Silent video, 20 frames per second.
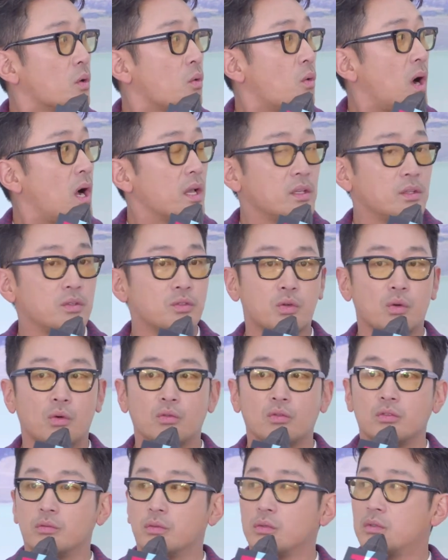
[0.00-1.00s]
와인
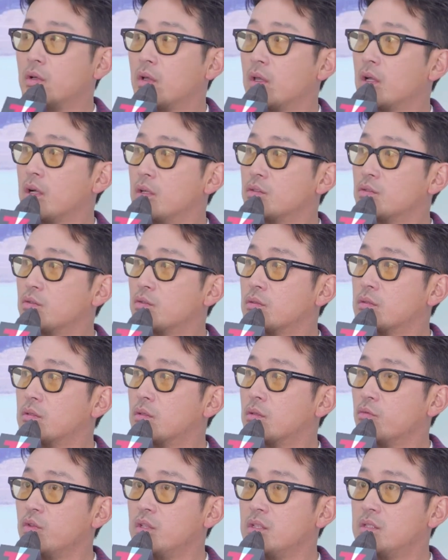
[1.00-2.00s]
종류부터 해가지고
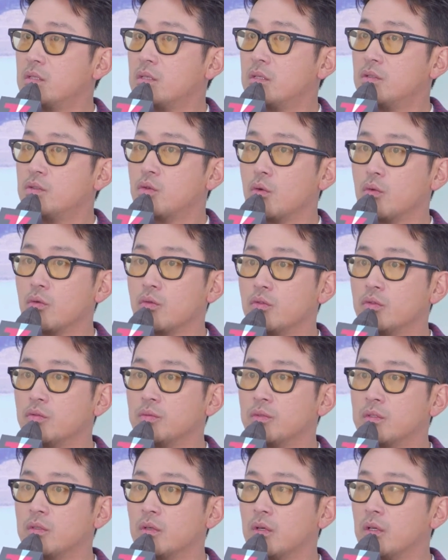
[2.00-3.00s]
그런 위스키
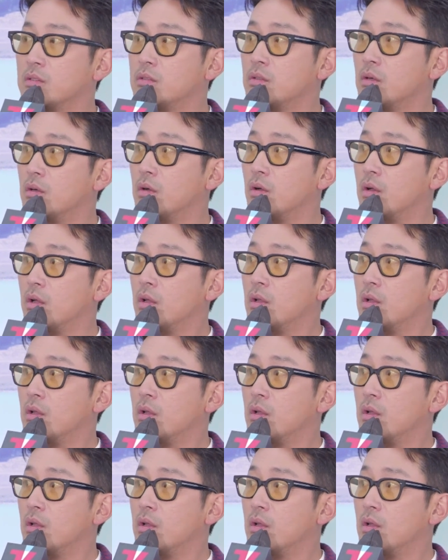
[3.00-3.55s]
종류부터 해서